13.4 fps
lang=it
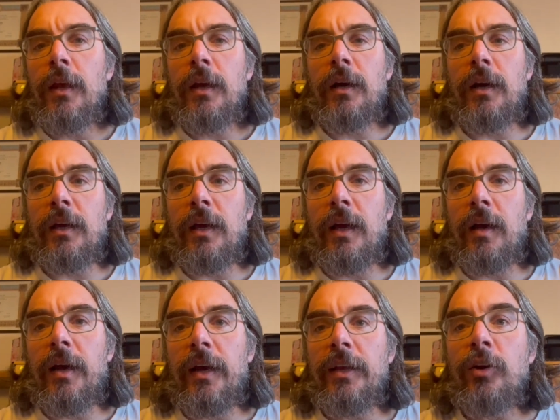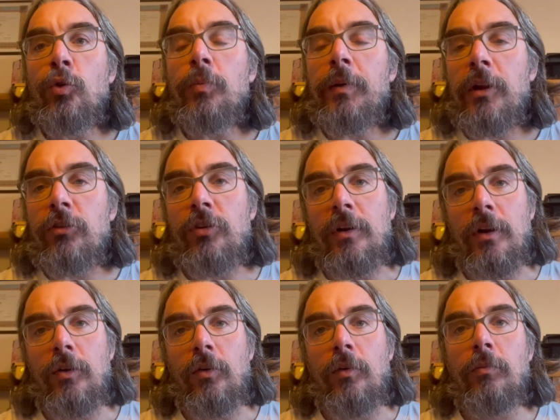eh, in cui però
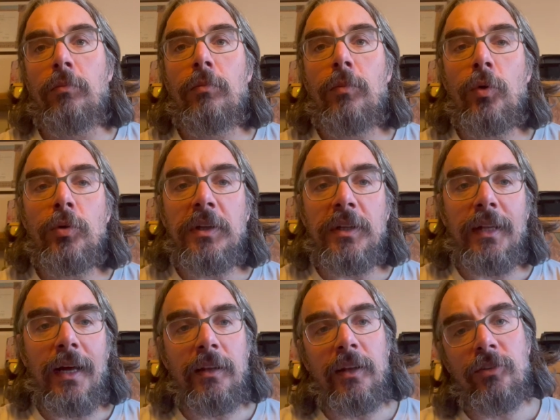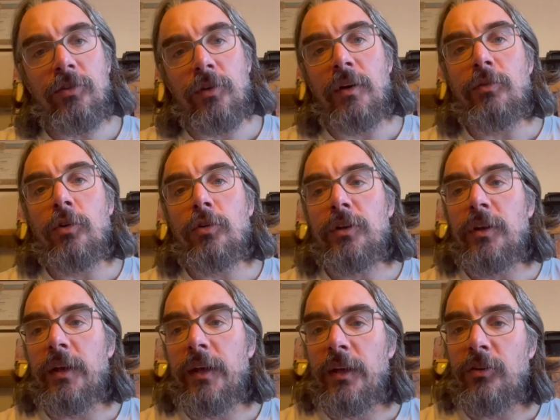c'erano molti tagli e c'era una
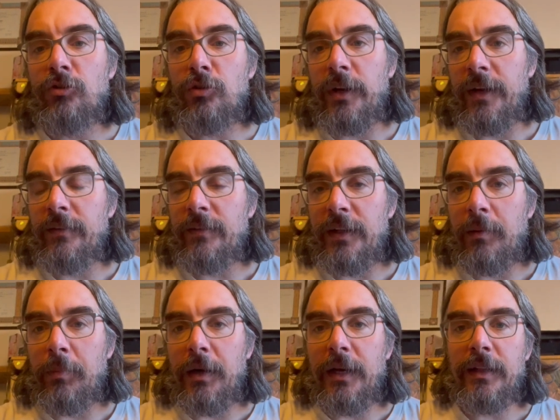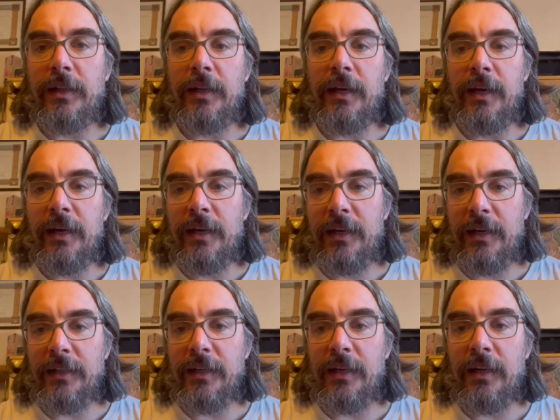forte ingerenza da parte
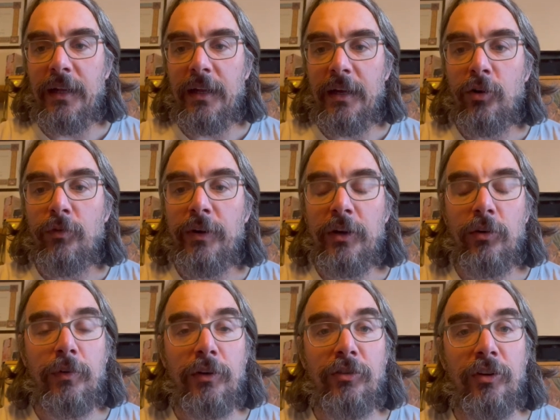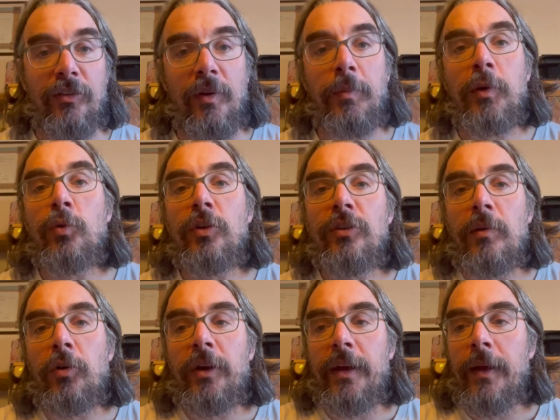eh, del governo fascista. Per cui
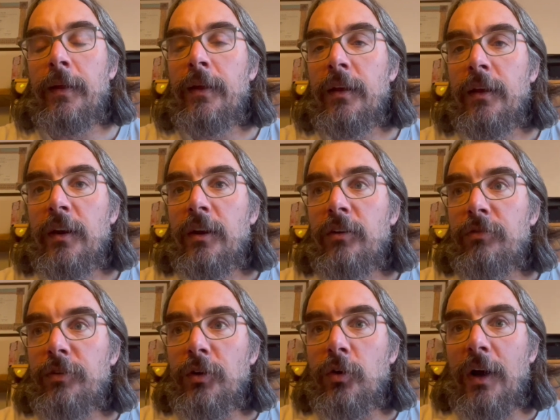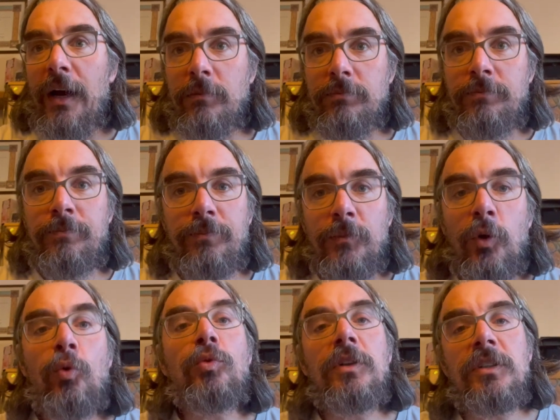diciamo che fino a
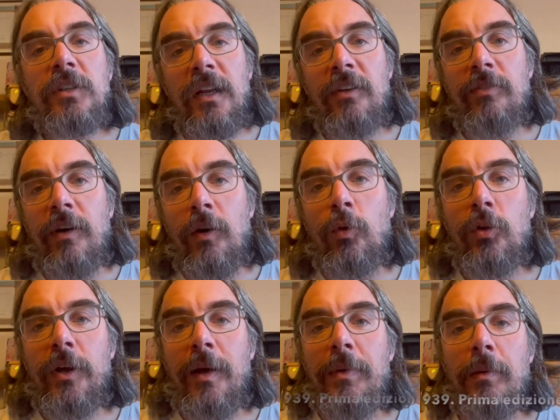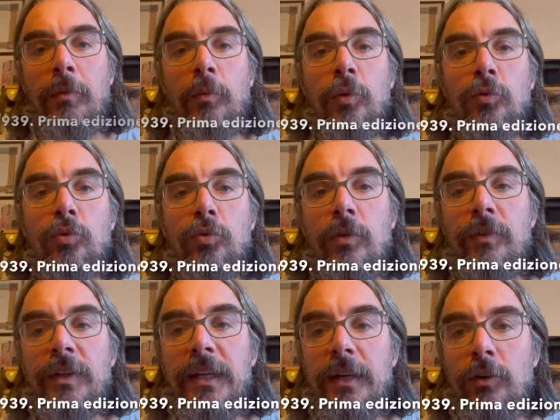11 anni fa quello che abbiamo potuto,
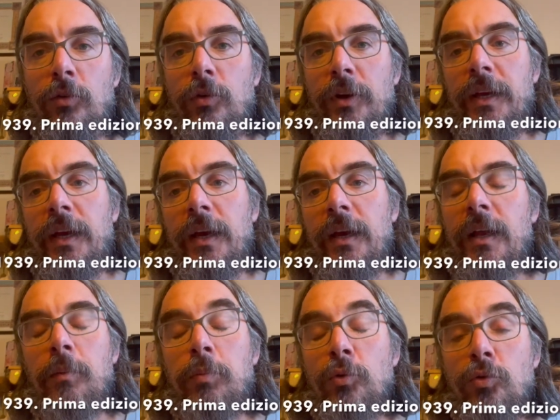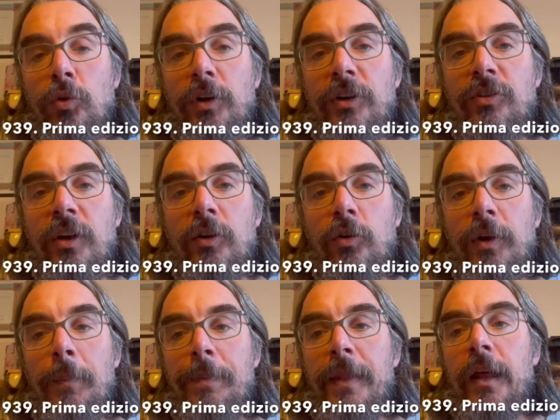noi, eh, potuto leggere
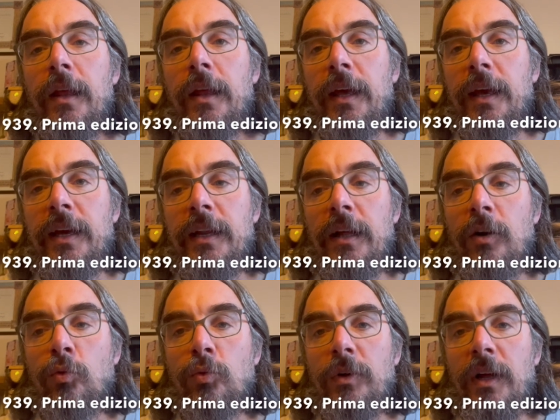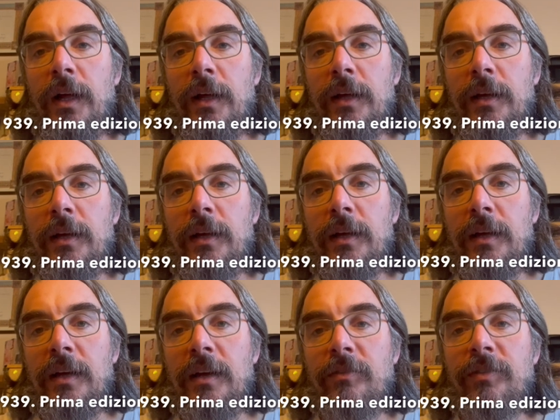noi, era
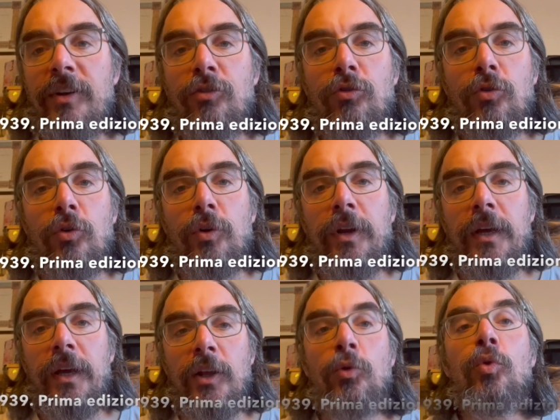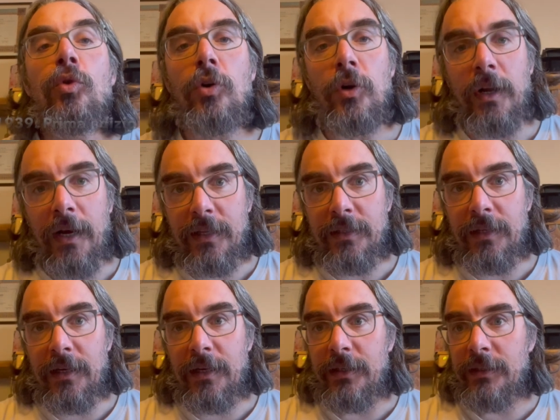una eh, versione
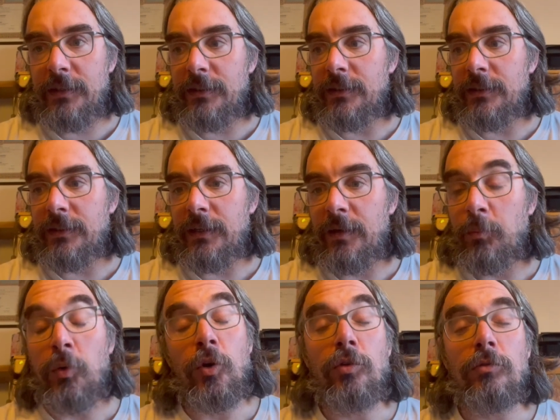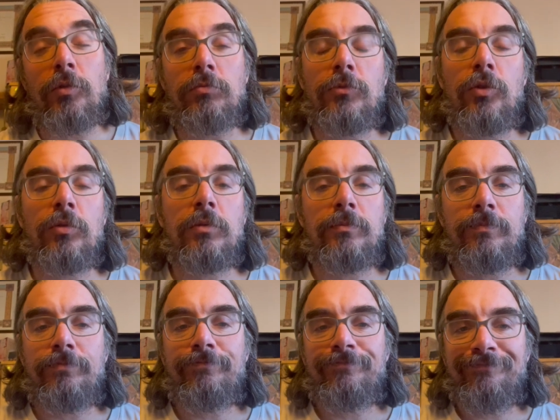edulcorata, eh, poi non,
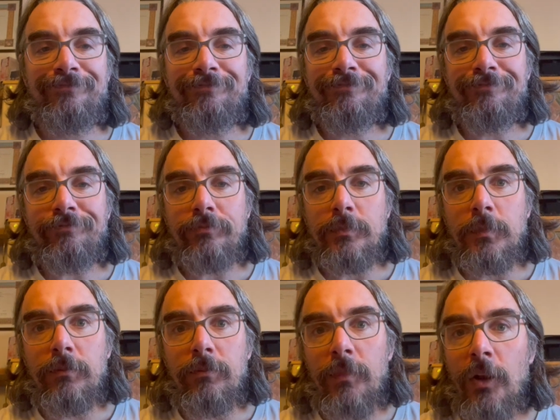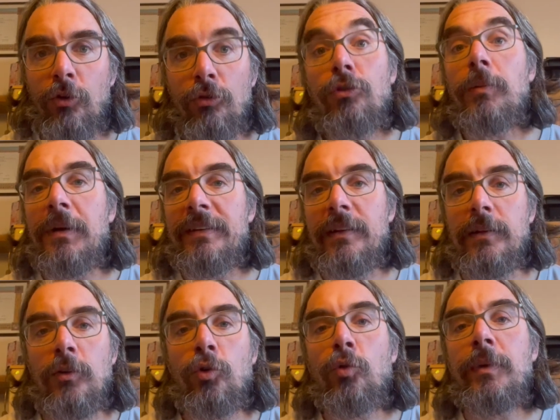non, non sono
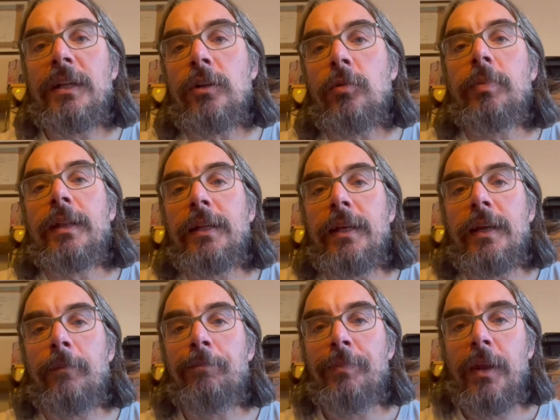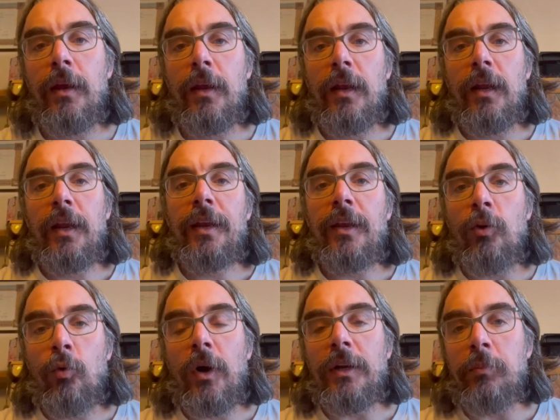abbastanza documentato per dire
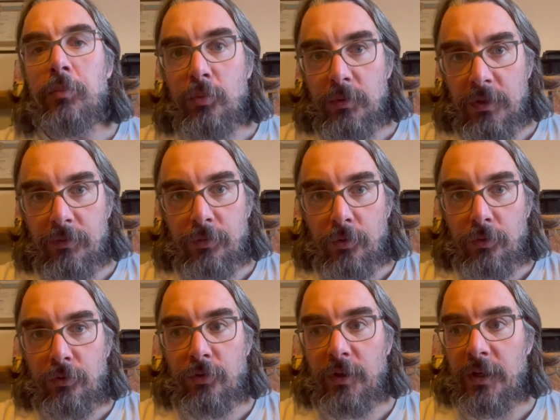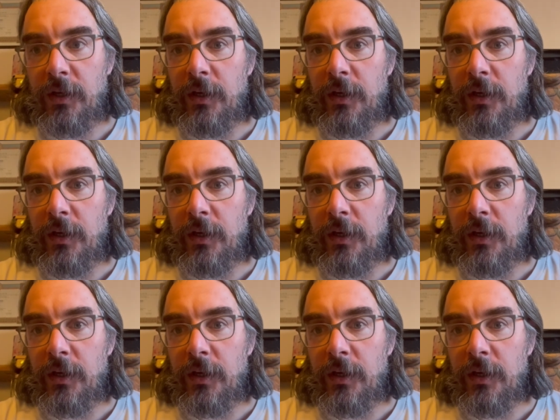in quali punti fosse